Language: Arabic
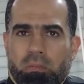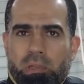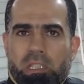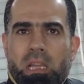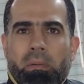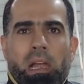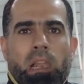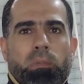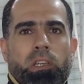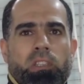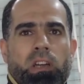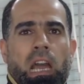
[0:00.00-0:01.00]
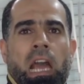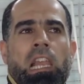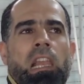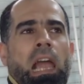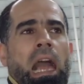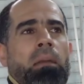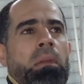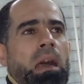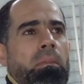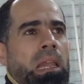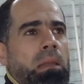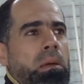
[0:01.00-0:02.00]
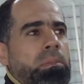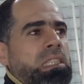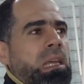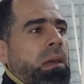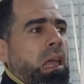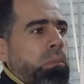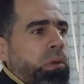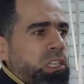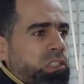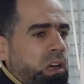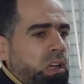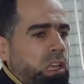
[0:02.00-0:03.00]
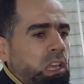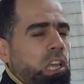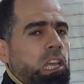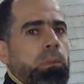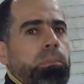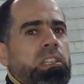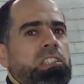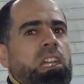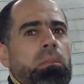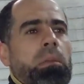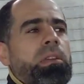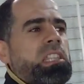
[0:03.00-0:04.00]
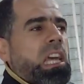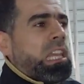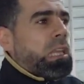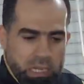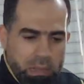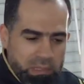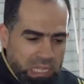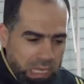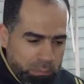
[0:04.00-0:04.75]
بتنام على البيضه هل الحمامه لما بتنام على البيضه البيض ده ما بيتقلبش نامت آه.